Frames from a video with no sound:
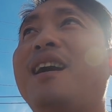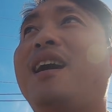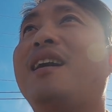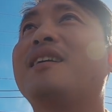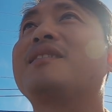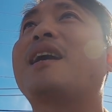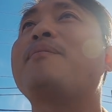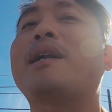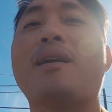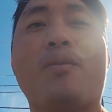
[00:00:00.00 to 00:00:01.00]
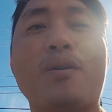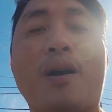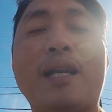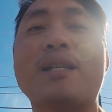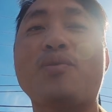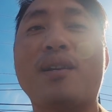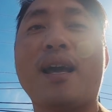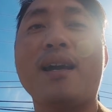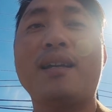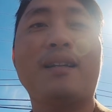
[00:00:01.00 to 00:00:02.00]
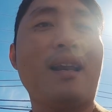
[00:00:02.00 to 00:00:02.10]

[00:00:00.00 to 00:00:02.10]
À, cây bắt đầu ở ngoài đang chuyển lá.